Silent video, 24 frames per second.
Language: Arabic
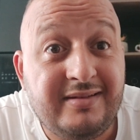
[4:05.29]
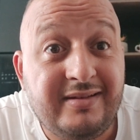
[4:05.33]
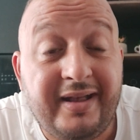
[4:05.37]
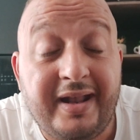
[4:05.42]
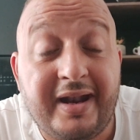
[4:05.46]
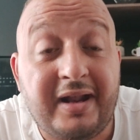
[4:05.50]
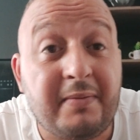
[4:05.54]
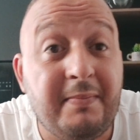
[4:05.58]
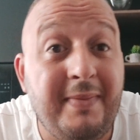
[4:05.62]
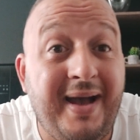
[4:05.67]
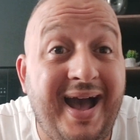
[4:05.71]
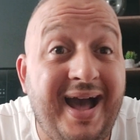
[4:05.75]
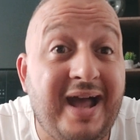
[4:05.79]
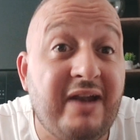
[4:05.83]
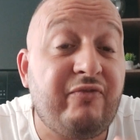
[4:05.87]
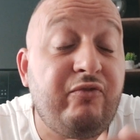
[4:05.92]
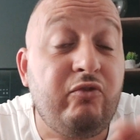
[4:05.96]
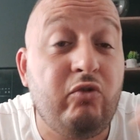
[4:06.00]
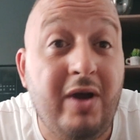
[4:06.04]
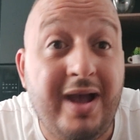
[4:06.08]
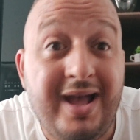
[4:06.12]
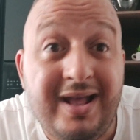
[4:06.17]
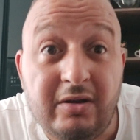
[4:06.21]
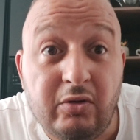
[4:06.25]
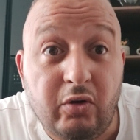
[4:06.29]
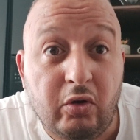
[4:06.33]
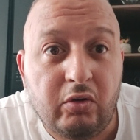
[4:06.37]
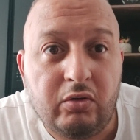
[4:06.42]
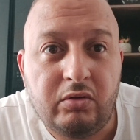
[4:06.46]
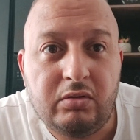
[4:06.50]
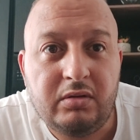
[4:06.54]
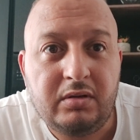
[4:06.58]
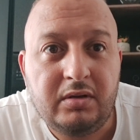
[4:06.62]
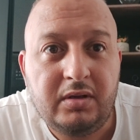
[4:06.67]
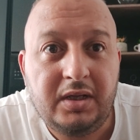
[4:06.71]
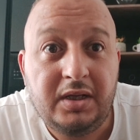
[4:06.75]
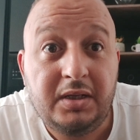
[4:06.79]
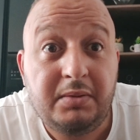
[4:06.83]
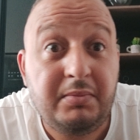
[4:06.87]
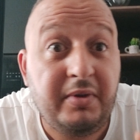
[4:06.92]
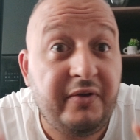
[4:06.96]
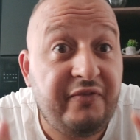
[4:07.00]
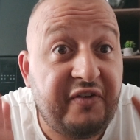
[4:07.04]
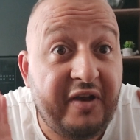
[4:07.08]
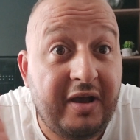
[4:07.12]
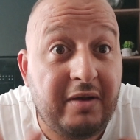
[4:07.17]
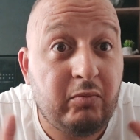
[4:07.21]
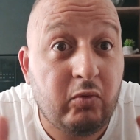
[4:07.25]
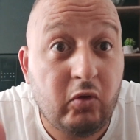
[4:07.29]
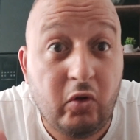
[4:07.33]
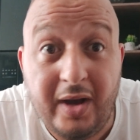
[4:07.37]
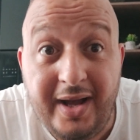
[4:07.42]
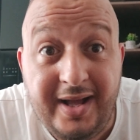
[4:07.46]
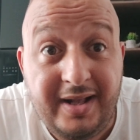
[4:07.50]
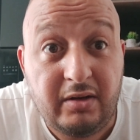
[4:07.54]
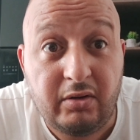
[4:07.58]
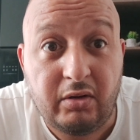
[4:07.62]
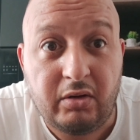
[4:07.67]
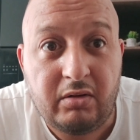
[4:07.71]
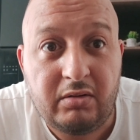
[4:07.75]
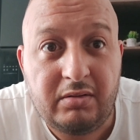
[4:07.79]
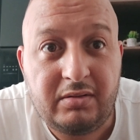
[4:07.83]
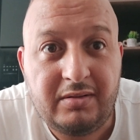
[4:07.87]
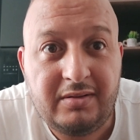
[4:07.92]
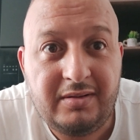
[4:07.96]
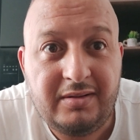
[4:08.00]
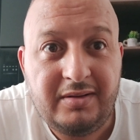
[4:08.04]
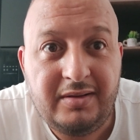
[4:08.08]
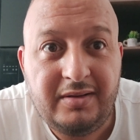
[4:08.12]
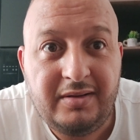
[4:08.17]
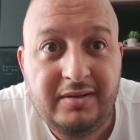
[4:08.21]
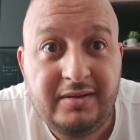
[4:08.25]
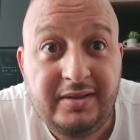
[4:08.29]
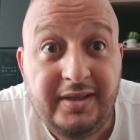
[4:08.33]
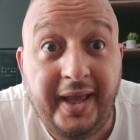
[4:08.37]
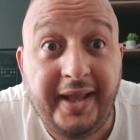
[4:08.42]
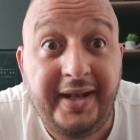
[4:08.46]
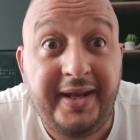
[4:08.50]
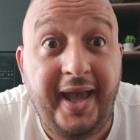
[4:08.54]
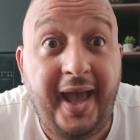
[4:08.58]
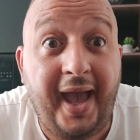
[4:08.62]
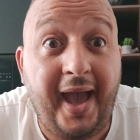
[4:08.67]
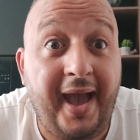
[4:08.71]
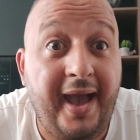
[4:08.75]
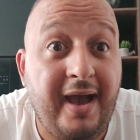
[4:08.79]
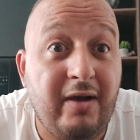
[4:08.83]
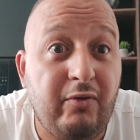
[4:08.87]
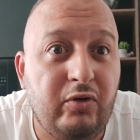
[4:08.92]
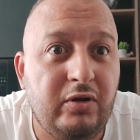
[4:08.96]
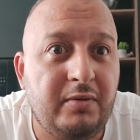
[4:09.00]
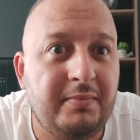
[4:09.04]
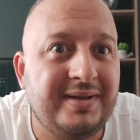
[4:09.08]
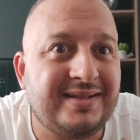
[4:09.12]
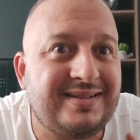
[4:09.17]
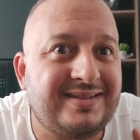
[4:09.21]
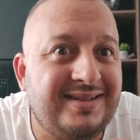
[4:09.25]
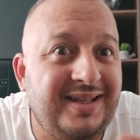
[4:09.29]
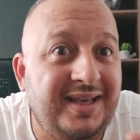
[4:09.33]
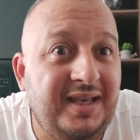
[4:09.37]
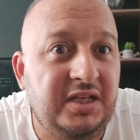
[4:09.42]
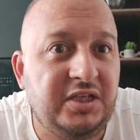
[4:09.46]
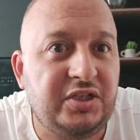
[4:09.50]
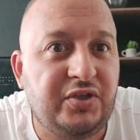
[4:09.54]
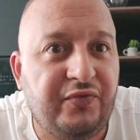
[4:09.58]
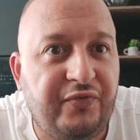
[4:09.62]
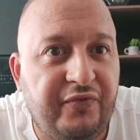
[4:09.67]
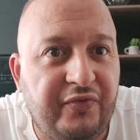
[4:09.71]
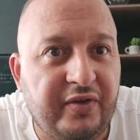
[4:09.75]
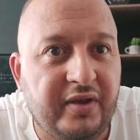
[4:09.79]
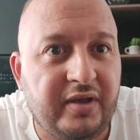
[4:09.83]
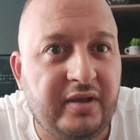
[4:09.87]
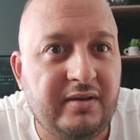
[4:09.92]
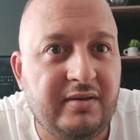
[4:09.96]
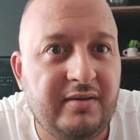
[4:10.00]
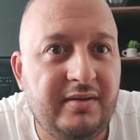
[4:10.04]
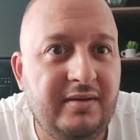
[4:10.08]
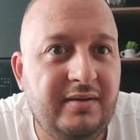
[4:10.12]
راك ما عارف والو ما فاهم والو يعني حاول ما تطيحش في